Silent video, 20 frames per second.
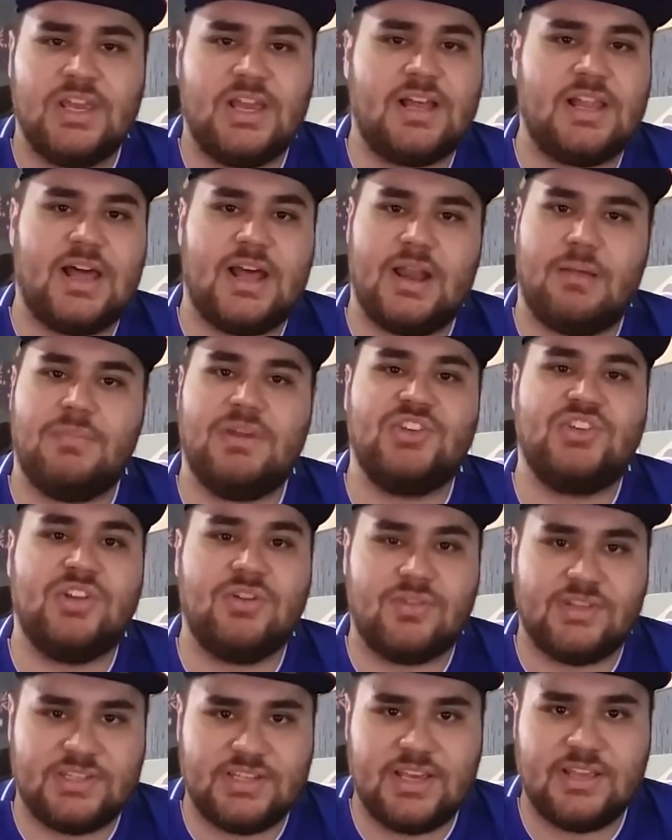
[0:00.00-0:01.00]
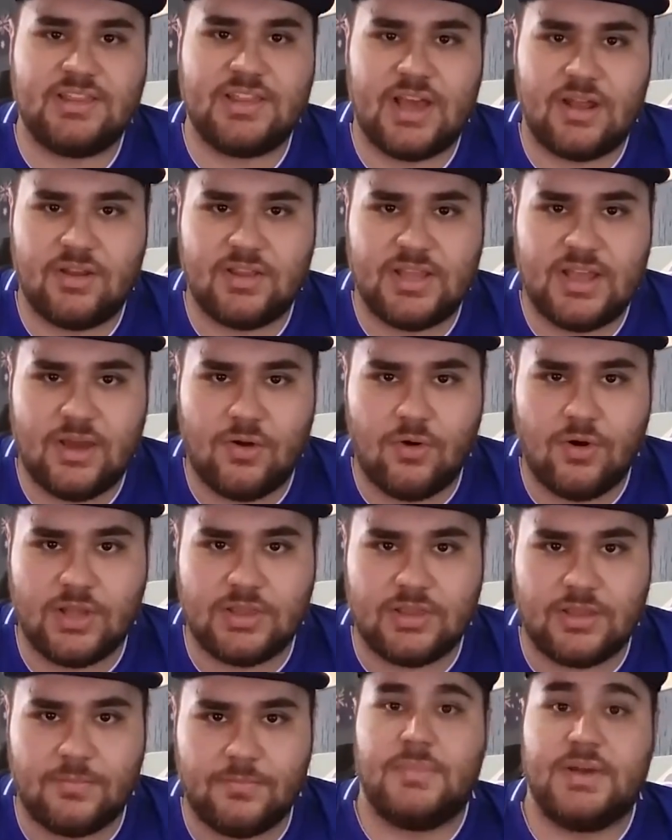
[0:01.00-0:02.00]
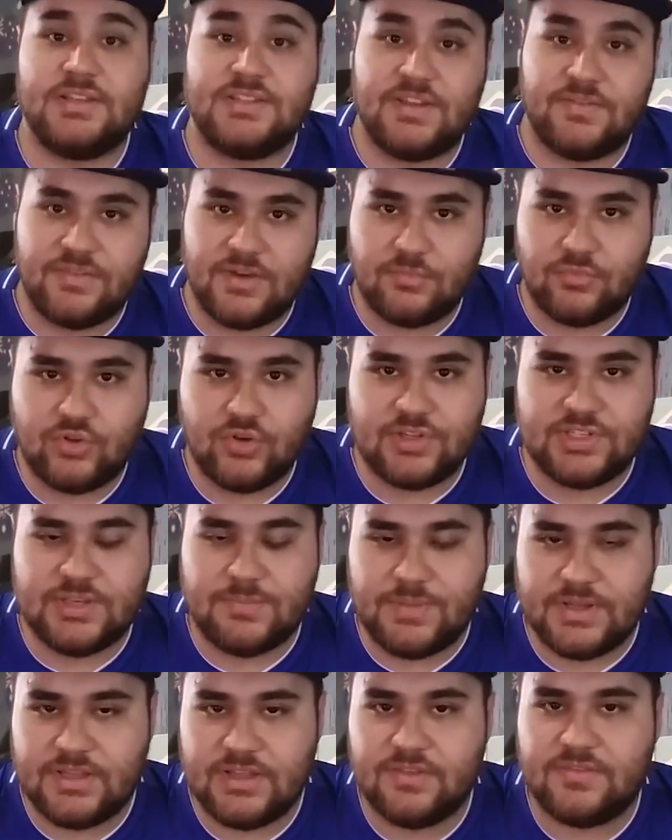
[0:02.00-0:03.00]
que claramente não aceitaram a derrota. Mas aí vamos torcer para a